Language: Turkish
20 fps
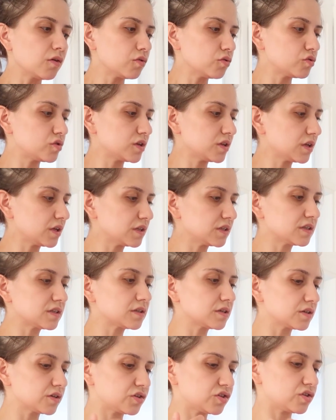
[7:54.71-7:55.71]
O yüzden hani
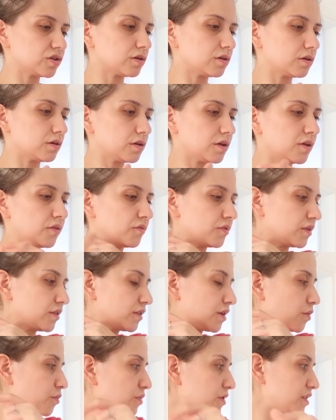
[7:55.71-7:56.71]
sıkça
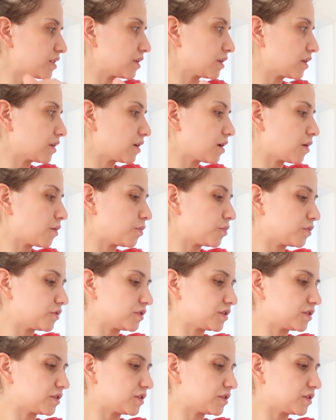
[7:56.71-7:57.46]
evde temizlik yap,